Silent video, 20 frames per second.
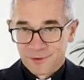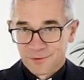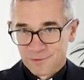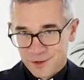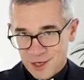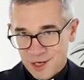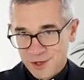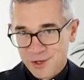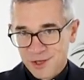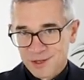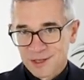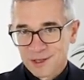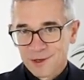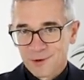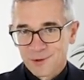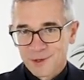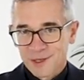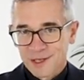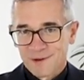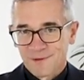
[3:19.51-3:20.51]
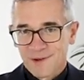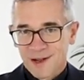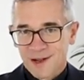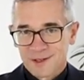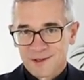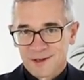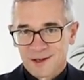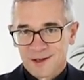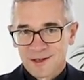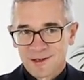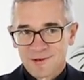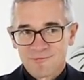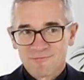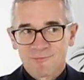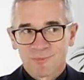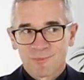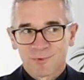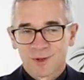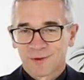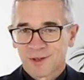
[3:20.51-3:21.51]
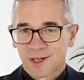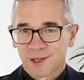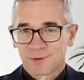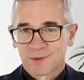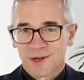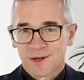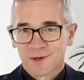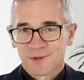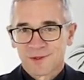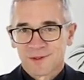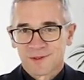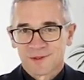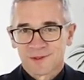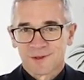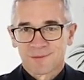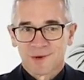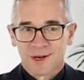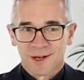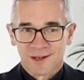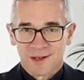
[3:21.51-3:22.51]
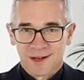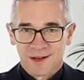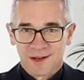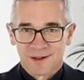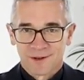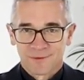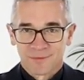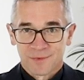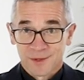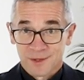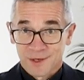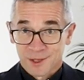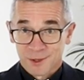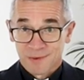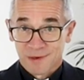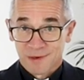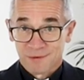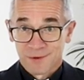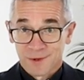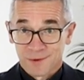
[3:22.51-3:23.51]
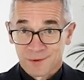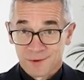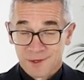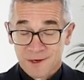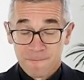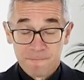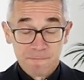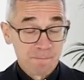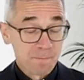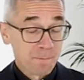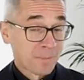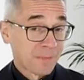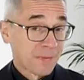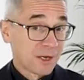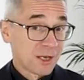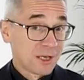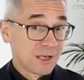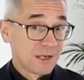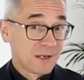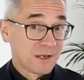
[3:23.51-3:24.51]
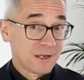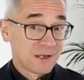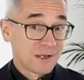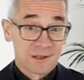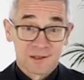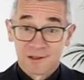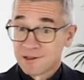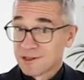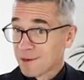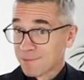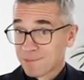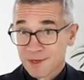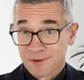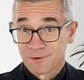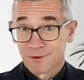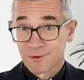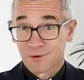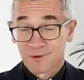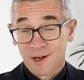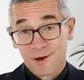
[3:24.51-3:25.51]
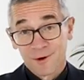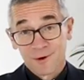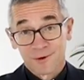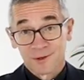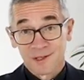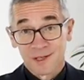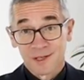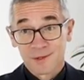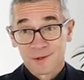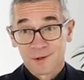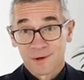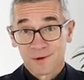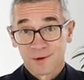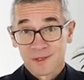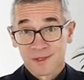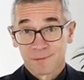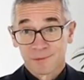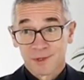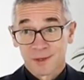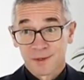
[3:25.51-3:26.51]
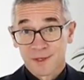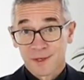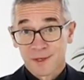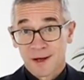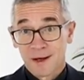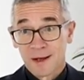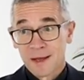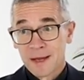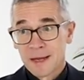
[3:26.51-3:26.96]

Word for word: W czasie tego oczekiwania dowiaduje się, że Maria zaszła w ciążę i na pewno nie on jest ojcem dziecka.